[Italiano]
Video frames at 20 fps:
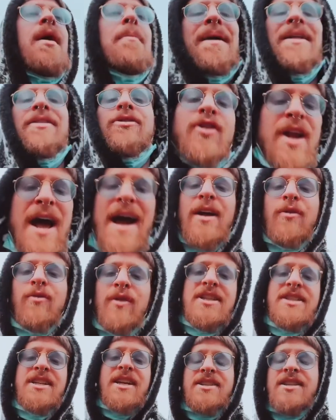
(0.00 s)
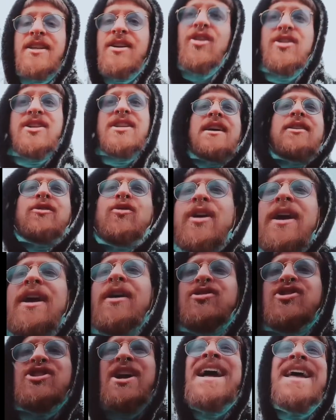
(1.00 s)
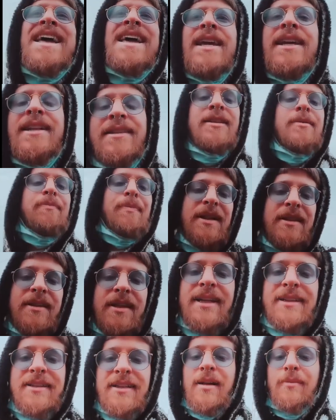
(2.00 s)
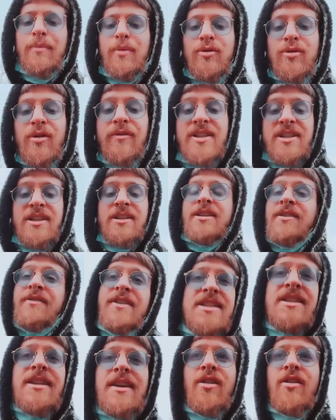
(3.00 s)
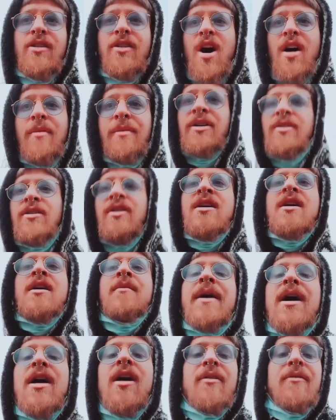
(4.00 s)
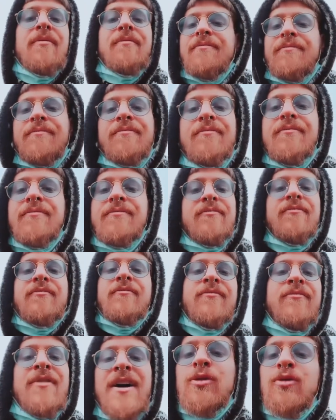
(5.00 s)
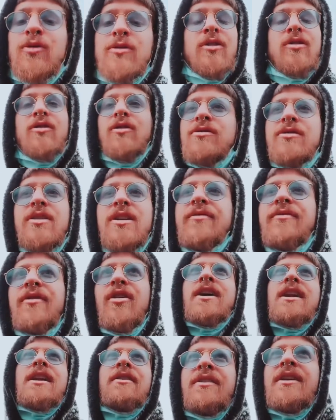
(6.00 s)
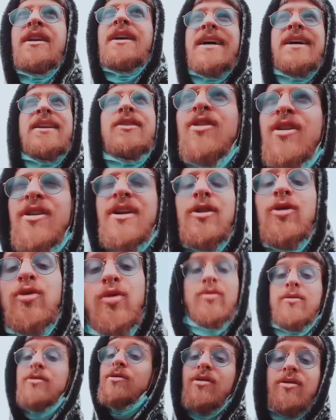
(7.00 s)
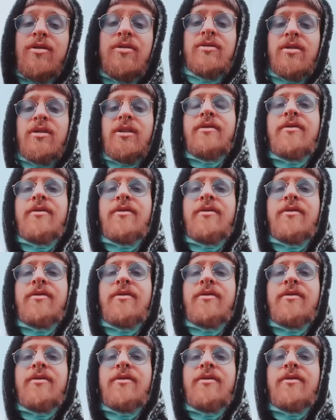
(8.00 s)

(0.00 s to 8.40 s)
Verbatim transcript: abbandonare qualsiasi cosa dato che ero già indipendente dal punto di vista economico, però mh, mm, mh, mm, va tutto contro di voi, alla fine ritorna tutto contro di